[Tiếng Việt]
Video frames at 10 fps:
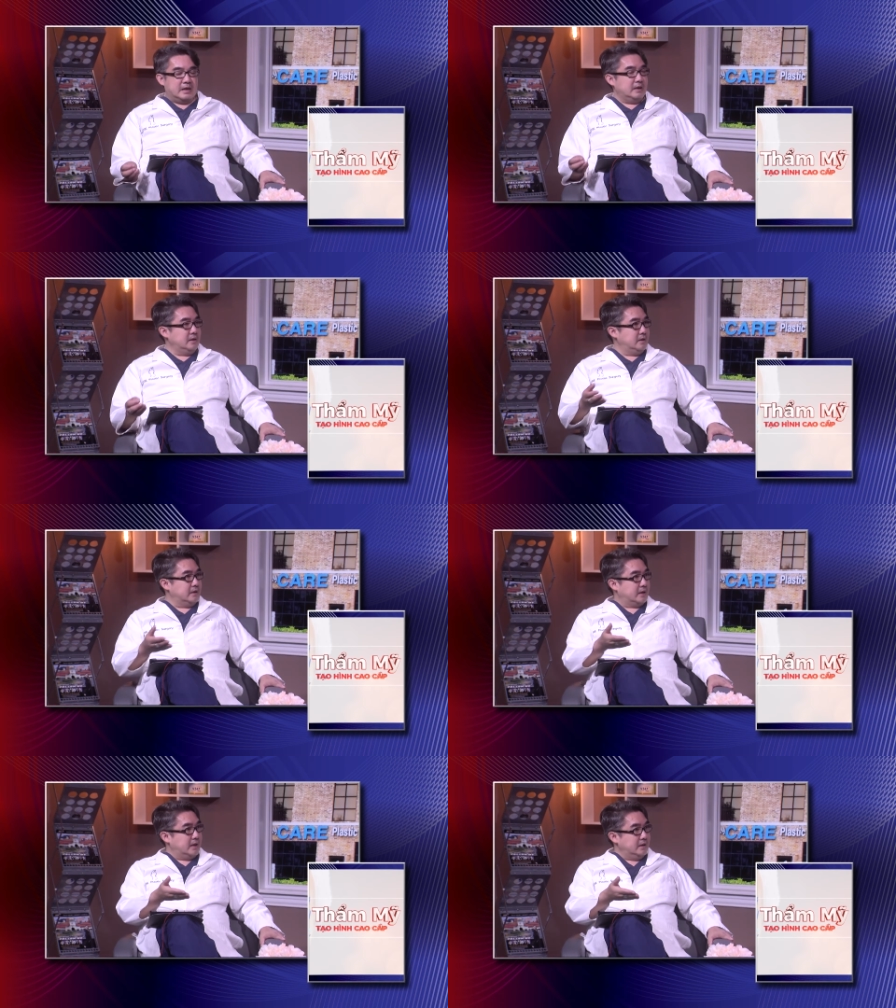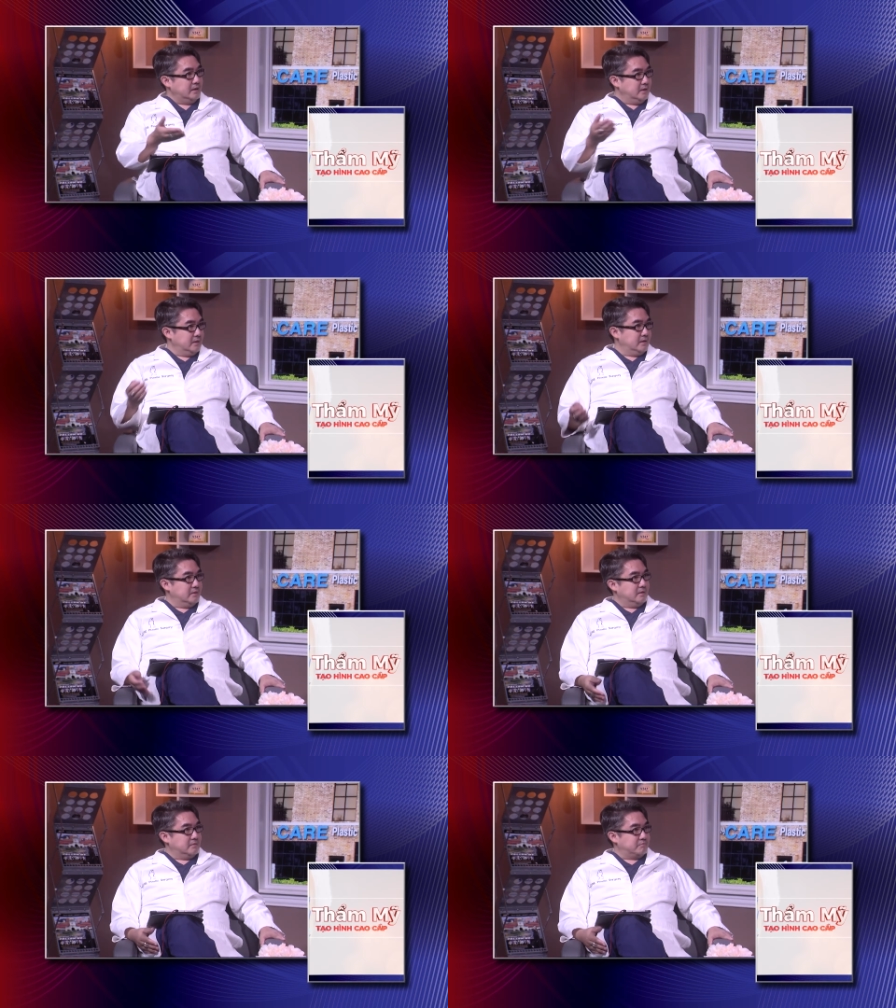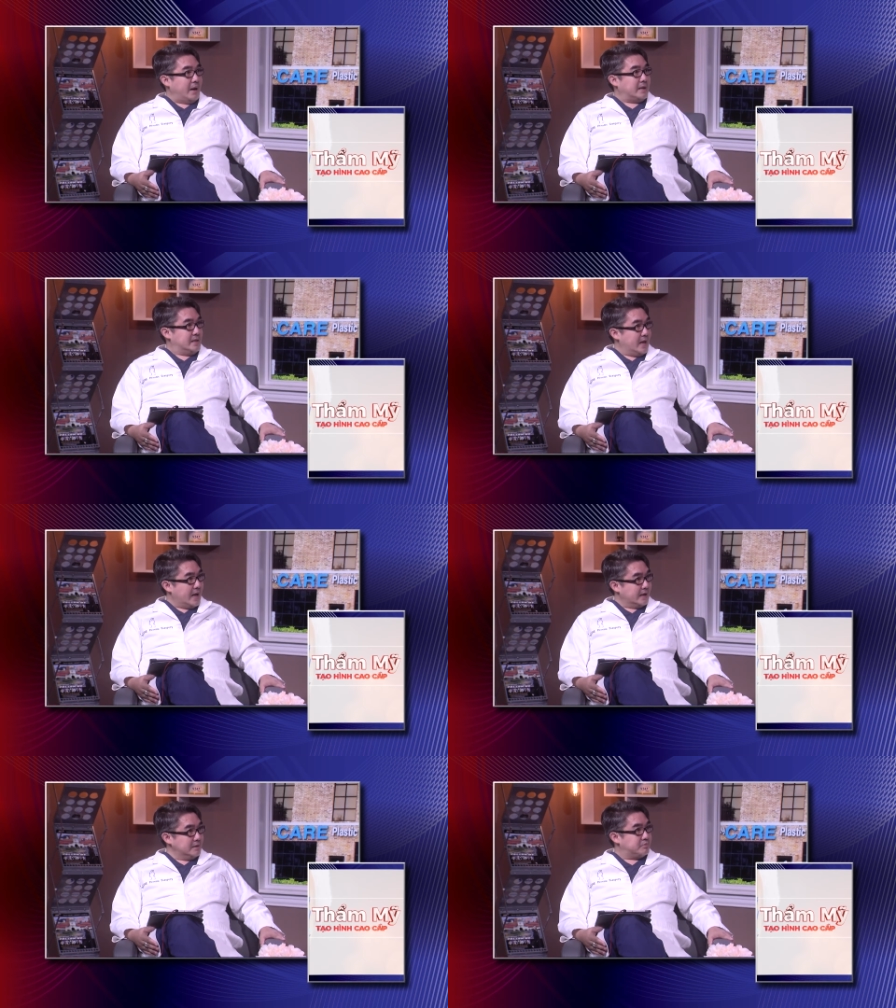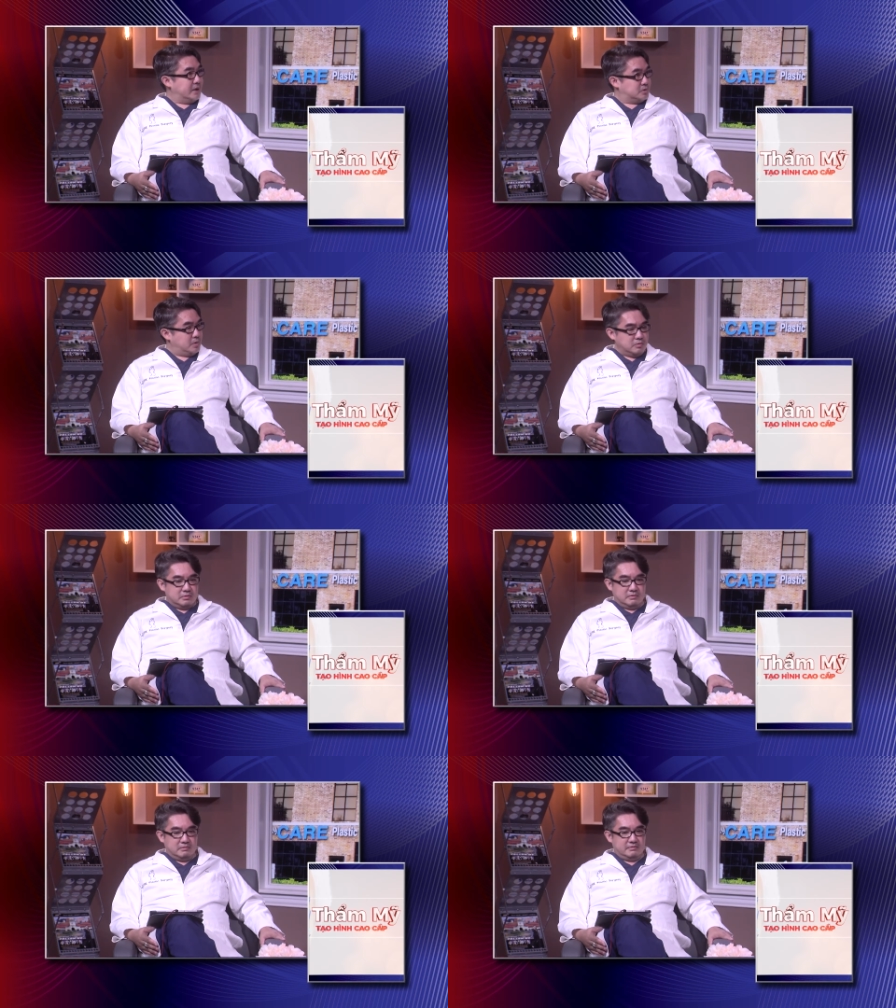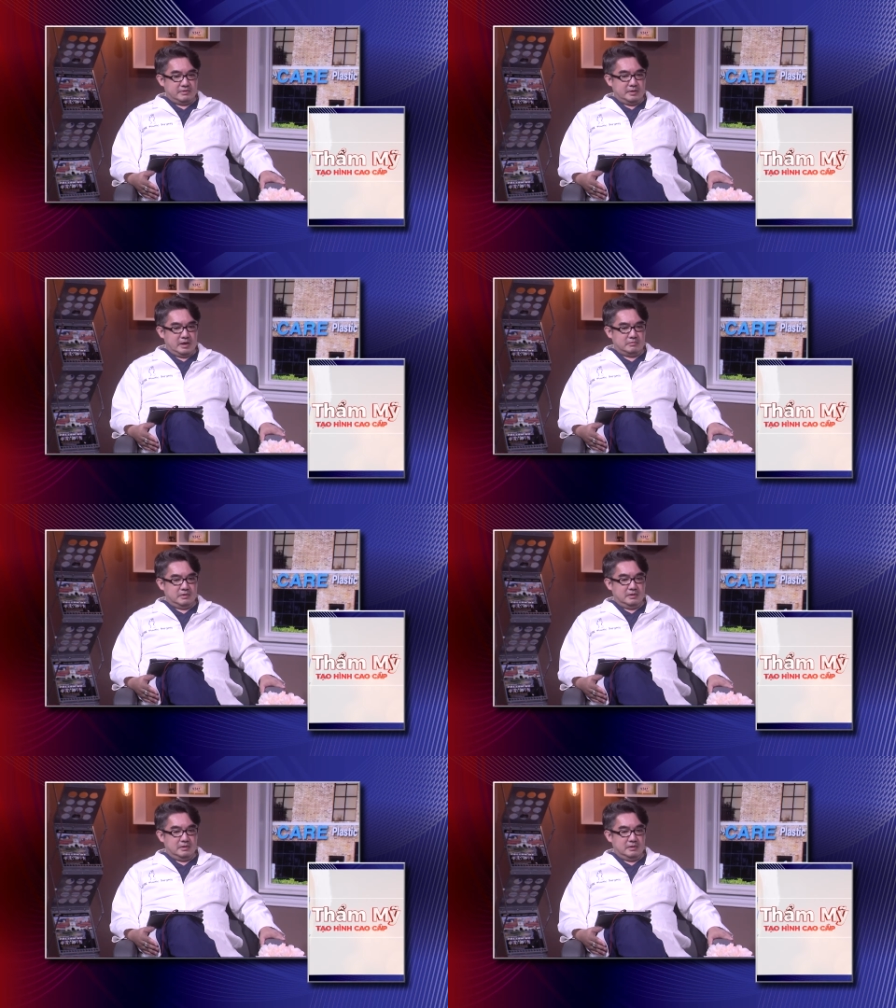gì cái bảng giá cái price quote đúng không